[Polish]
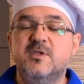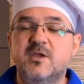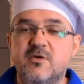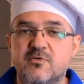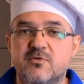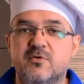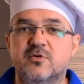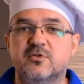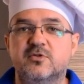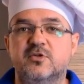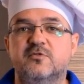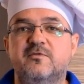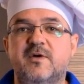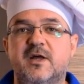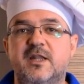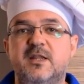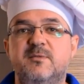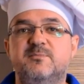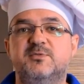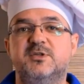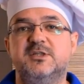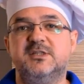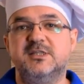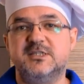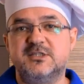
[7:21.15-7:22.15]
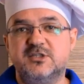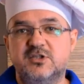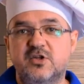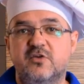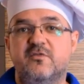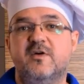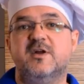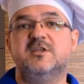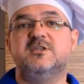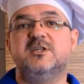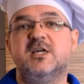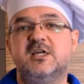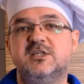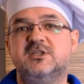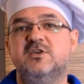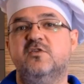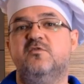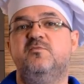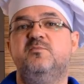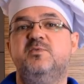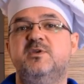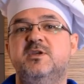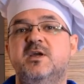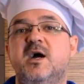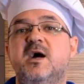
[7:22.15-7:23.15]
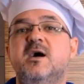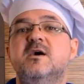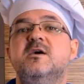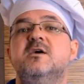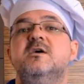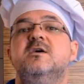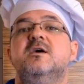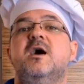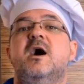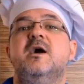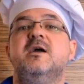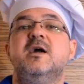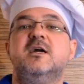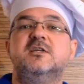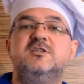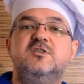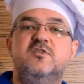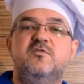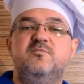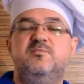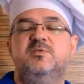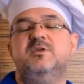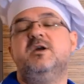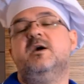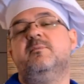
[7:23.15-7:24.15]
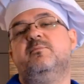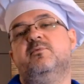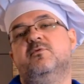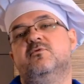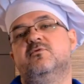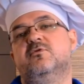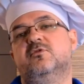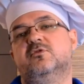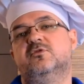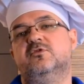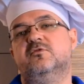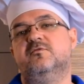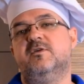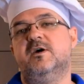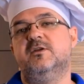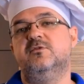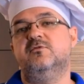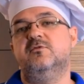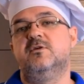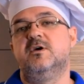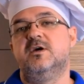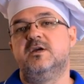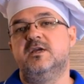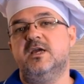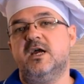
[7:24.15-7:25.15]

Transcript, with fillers: nieugotowanym przetestować, jak się wbija, a jak się wbija po ugotowaniu.